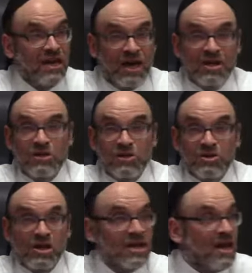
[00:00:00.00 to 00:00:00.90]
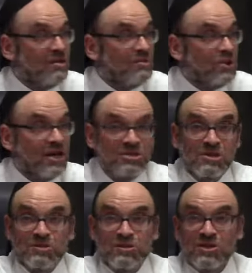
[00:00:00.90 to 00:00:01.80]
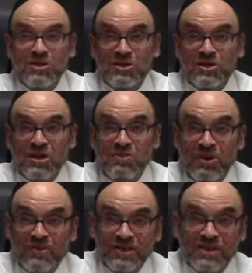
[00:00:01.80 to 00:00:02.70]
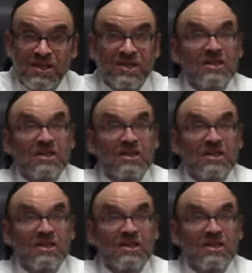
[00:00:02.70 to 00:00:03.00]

l'angolo del campo a disposizione dei poveri